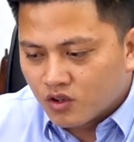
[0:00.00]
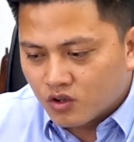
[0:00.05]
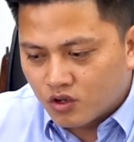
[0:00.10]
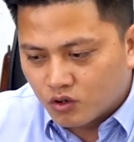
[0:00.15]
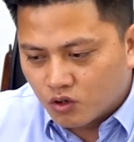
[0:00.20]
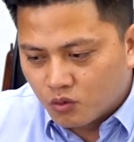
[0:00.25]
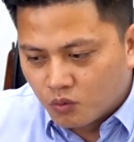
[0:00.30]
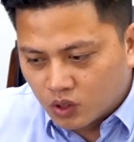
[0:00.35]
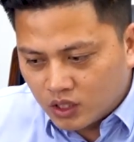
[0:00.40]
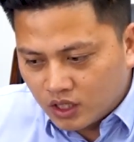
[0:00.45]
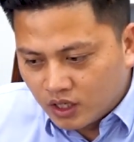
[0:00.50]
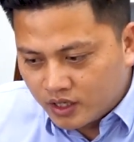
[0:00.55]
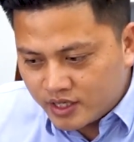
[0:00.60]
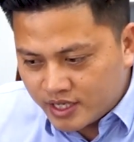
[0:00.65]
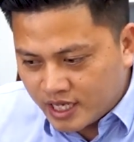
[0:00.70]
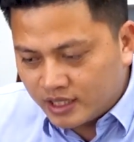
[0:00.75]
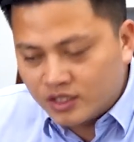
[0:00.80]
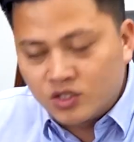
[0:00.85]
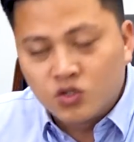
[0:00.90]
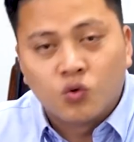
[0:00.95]
Còn có một lời
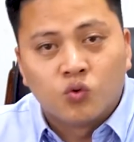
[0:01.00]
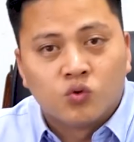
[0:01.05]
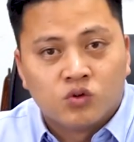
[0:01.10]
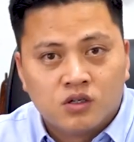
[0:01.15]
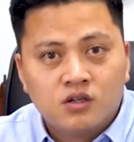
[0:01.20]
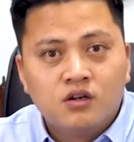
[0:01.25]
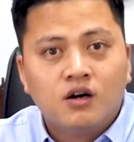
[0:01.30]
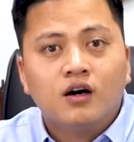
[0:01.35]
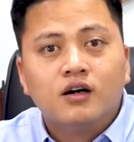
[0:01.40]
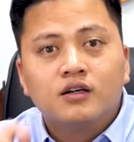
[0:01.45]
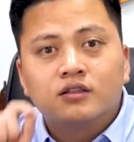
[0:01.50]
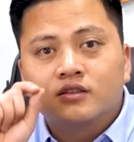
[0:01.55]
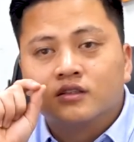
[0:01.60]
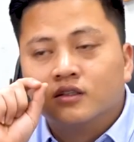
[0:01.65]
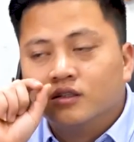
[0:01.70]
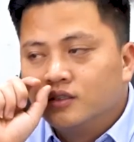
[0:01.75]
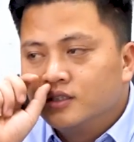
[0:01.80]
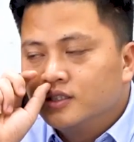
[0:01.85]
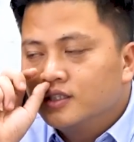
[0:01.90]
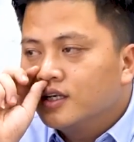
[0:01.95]
nhắn nhủ nữa
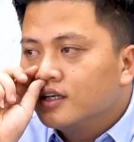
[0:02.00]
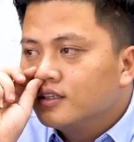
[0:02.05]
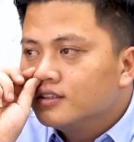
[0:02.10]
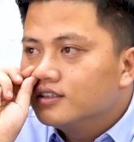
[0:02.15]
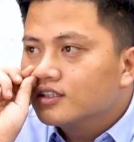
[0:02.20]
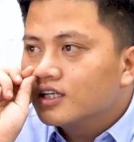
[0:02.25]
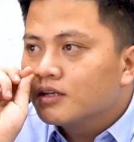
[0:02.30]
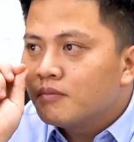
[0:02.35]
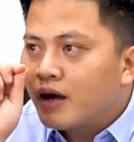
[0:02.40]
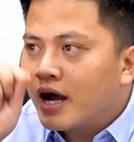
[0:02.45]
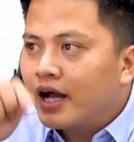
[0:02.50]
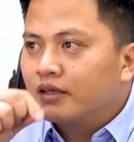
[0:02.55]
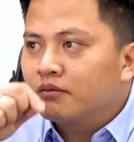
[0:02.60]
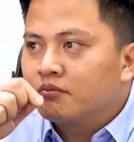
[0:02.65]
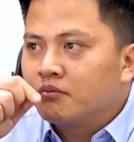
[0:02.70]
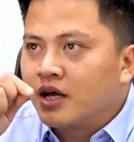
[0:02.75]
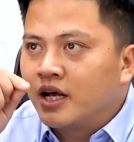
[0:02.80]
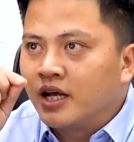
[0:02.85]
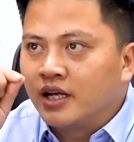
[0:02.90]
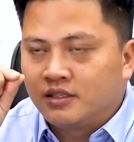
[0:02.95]
tới những cái
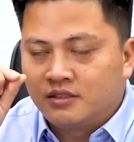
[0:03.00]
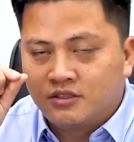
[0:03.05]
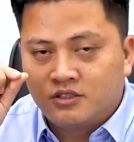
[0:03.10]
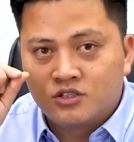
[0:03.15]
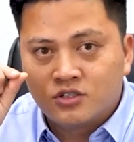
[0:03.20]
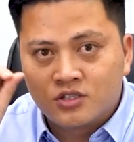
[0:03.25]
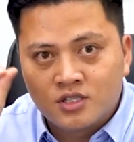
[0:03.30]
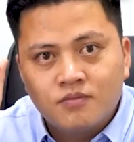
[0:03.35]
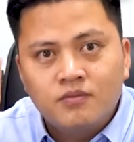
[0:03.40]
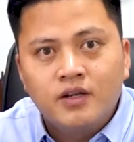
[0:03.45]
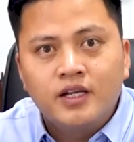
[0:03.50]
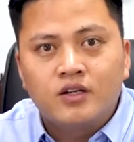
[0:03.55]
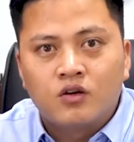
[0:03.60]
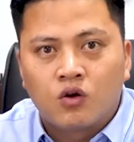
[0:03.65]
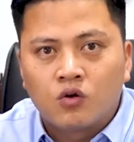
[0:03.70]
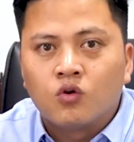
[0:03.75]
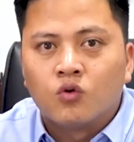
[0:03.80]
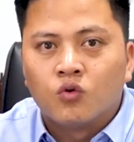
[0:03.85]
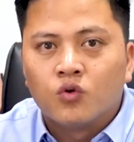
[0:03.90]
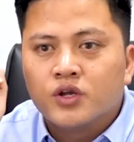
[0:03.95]
bạn mà zip link
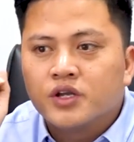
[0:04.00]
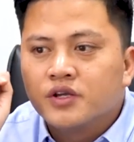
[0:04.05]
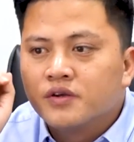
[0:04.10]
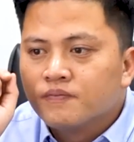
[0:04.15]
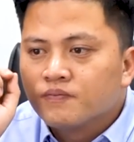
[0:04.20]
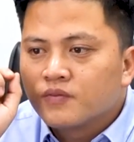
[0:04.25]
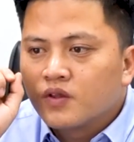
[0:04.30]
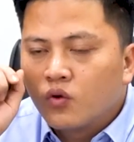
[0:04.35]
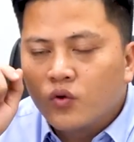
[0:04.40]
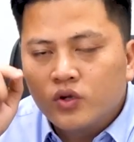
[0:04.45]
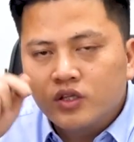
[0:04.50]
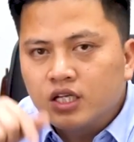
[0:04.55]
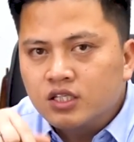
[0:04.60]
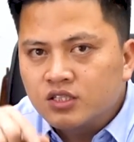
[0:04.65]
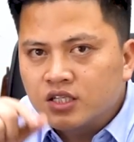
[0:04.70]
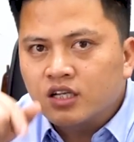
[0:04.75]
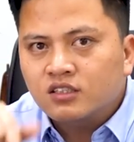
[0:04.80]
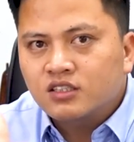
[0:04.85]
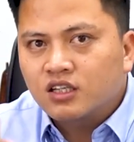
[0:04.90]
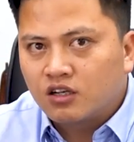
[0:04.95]
đó của Huy. Huy
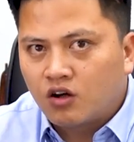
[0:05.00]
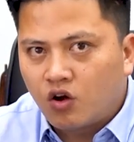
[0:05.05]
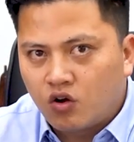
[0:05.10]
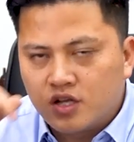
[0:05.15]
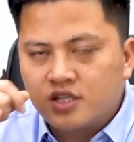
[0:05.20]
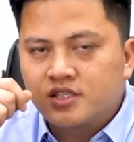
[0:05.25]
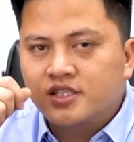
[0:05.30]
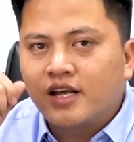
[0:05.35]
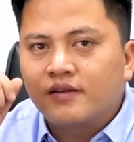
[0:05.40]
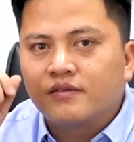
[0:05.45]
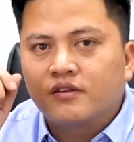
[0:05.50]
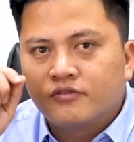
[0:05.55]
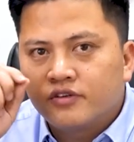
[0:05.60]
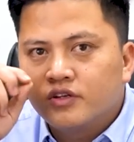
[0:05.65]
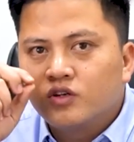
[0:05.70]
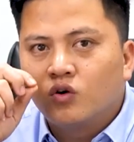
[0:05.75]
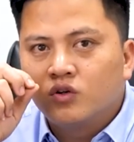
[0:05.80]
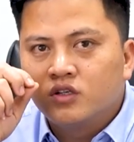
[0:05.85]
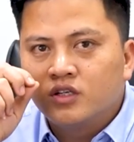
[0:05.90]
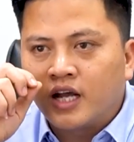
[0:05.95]
tin chắc rằng họ sẽ xem những
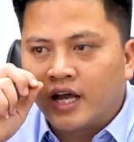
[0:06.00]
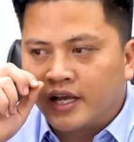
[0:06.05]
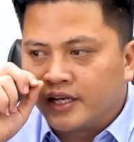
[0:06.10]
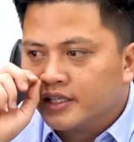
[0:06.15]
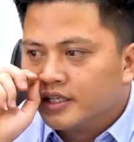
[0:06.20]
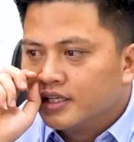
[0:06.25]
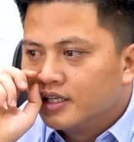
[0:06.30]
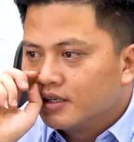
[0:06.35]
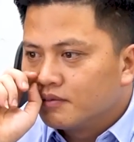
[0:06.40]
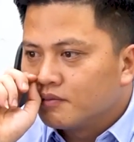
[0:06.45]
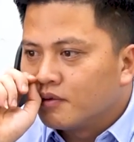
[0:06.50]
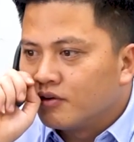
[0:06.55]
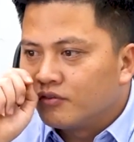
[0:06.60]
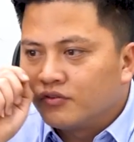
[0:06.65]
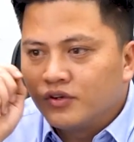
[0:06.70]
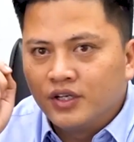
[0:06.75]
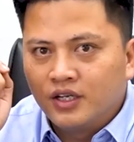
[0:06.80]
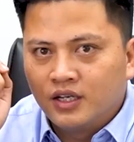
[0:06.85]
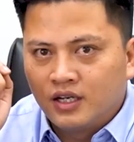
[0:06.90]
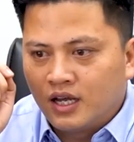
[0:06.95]
video như này, bởi
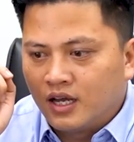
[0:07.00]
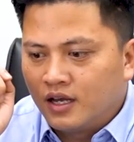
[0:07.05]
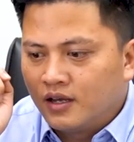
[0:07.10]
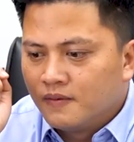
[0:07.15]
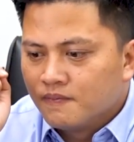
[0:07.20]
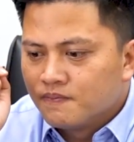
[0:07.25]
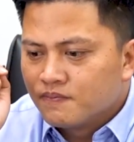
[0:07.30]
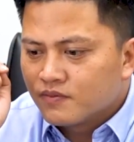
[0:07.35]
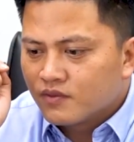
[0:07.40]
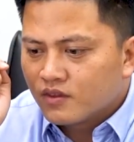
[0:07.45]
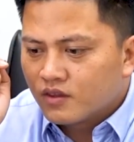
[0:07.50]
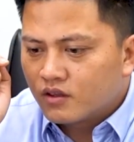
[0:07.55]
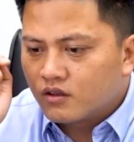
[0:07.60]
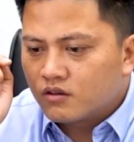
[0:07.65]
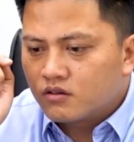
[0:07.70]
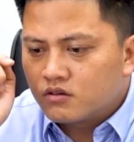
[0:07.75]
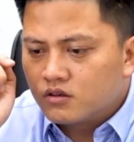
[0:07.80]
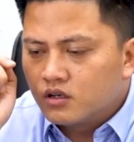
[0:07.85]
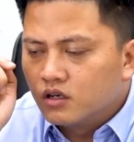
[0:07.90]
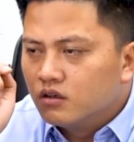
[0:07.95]
vì là
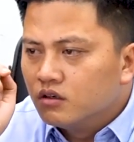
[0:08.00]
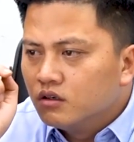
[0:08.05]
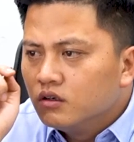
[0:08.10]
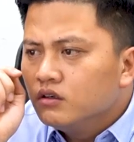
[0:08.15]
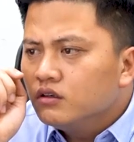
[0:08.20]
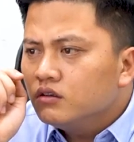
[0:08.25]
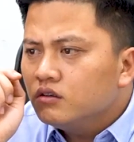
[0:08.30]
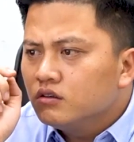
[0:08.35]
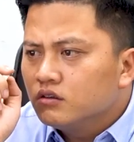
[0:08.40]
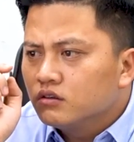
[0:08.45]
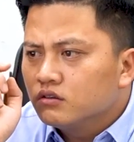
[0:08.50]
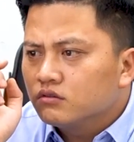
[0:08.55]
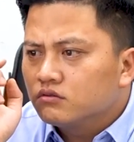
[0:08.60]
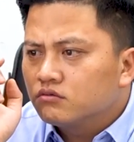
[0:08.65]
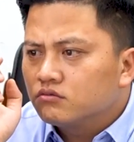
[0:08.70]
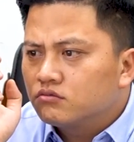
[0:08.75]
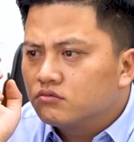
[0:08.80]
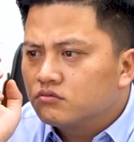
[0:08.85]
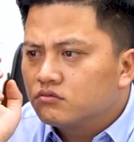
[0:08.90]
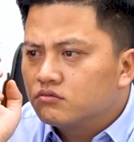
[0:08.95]
cứ
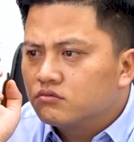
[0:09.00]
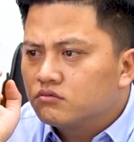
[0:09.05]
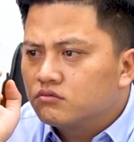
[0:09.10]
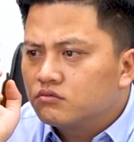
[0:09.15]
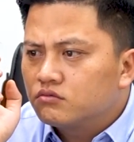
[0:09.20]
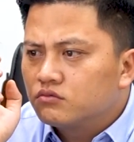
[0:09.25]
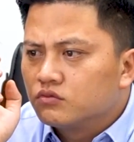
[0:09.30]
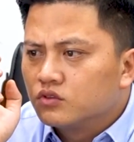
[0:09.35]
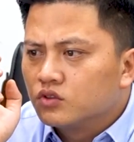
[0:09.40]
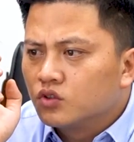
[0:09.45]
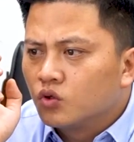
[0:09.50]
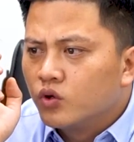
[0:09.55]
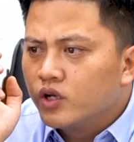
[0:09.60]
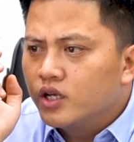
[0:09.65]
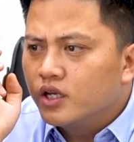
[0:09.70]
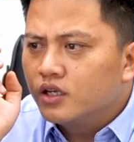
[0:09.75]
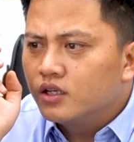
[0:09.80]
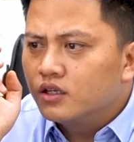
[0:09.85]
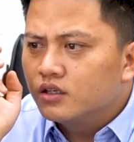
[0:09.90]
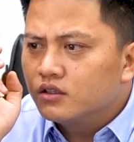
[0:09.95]

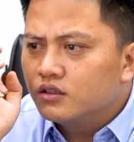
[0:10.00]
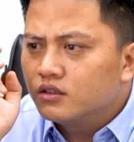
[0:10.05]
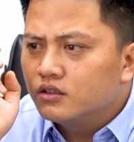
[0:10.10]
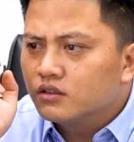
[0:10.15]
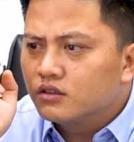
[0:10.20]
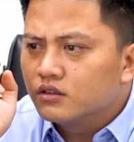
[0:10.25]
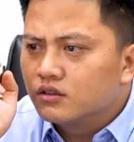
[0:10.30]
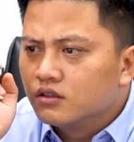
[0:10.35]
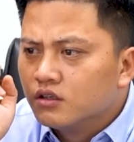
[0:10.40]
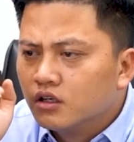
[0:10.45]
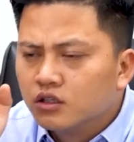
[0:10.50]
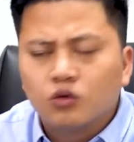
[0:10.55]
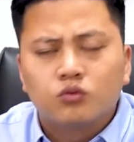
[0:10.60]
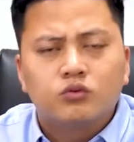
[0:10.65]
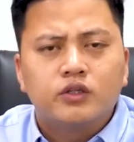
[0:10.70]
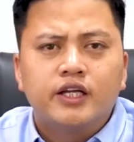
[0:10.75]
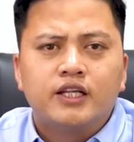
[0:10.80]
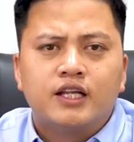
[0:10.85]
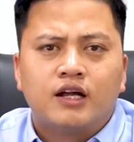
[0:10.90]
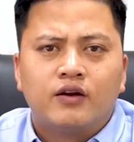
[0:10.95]
Huy đưa
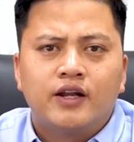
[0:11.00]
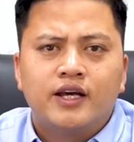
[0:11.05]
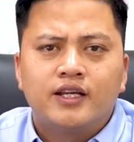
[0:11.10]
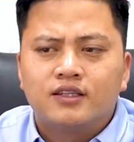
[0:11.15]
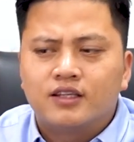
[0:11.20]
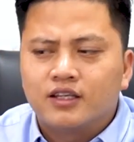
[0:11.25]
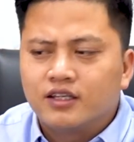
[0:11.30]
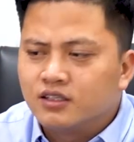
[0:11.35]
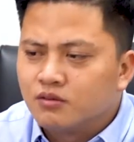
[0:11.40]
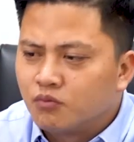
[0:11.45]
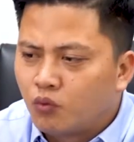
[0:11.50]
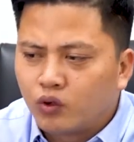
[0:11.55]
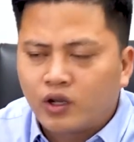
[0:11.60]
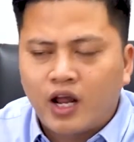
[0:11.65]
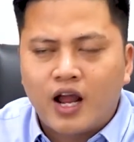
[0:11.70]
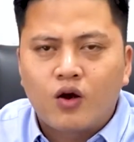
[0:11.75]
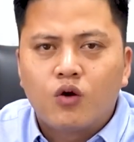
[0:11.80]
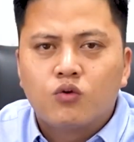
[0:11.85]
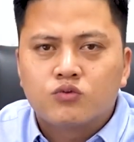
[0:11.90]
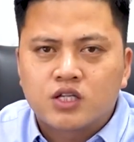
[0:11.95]
thông tin nào lên thì
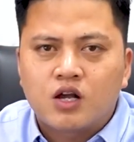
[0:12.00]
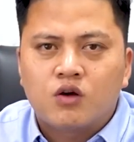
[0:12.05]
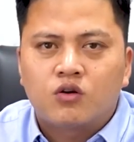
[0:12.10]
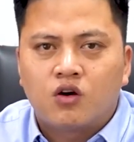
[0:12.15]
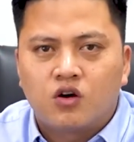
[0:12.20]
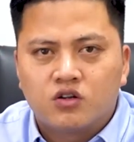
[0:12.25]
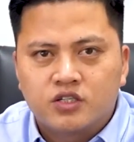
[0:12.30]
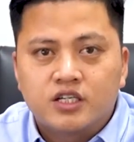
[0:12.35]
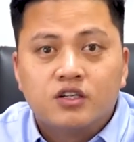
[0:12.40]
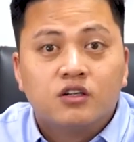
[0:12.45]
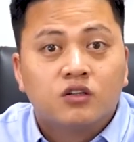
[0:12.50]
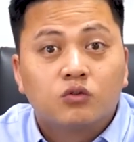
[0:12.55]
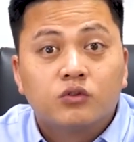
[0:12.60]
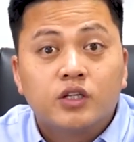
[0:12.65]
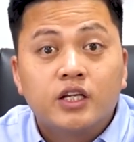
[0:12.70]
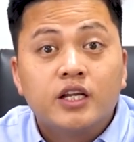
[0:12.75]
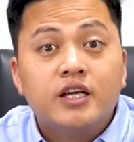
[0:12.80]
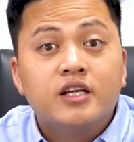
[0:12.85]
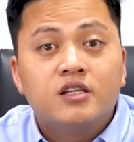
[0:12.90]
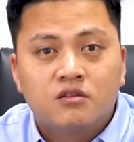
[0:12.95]
1-2 hôm sau là họ sẽ đưa thông
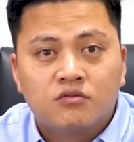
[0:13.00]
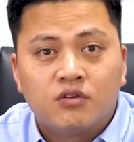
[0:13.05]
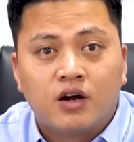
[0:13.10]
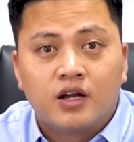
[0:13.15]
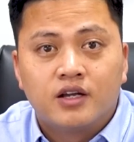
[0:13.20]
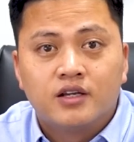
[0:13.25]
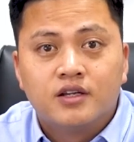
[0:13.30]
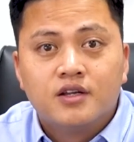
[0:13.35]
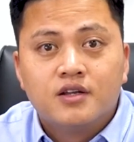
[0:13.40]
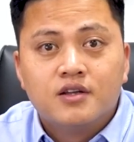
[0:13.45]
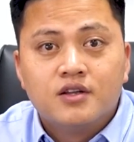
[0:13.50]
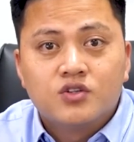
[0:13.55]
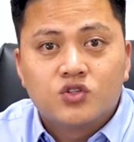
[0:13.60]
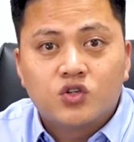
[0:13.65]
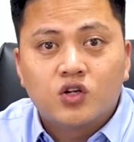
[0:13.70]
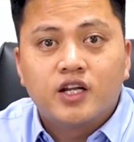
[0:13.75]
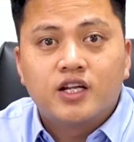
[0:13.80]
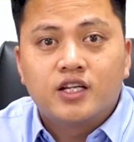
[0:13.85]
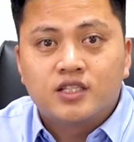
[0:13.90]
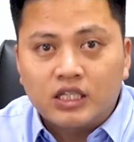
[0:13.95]
tin y như vậy,
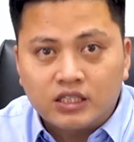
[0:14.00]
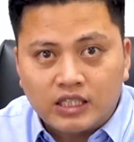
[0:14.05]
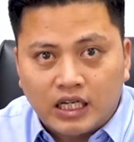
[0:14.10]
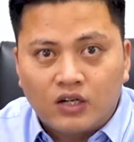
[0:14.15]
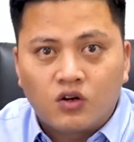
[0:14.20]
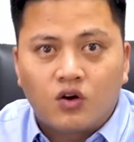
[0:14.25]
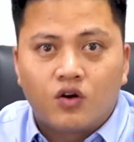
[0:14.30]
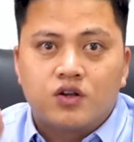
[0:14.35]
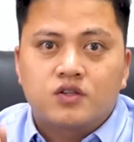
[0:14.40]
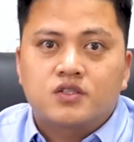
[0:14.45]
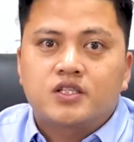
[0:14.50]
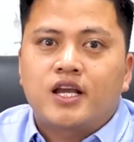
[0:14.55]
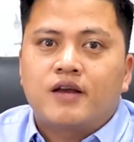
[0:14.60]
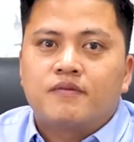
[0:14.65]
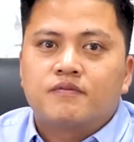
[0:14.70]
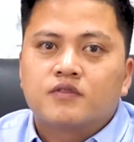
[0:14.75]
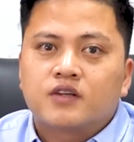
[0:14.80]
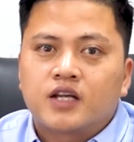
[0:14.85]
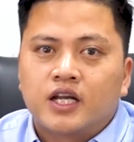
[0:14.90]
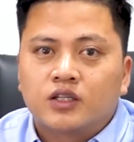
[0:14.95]
cho nên là chắc chắn họ sẽ
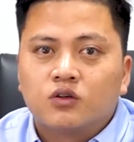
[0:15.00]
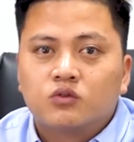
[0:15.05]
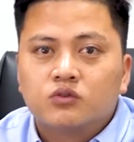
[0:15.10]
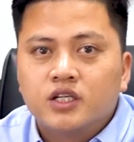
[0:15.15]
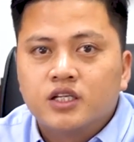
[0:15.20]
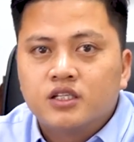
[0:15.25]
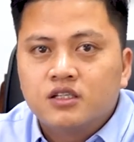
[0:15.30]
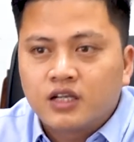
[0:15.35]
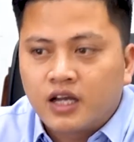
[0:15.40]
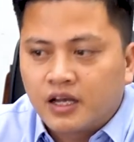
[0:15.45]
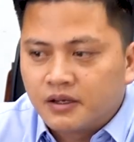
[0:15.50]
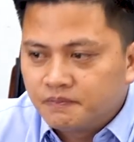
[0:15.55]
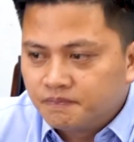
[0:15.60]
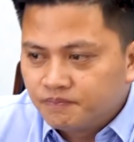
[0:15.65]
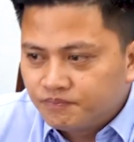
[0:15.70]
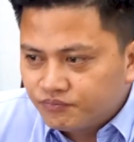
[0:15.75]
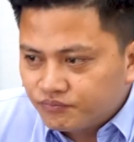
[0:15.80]
xem cái thông tin như này.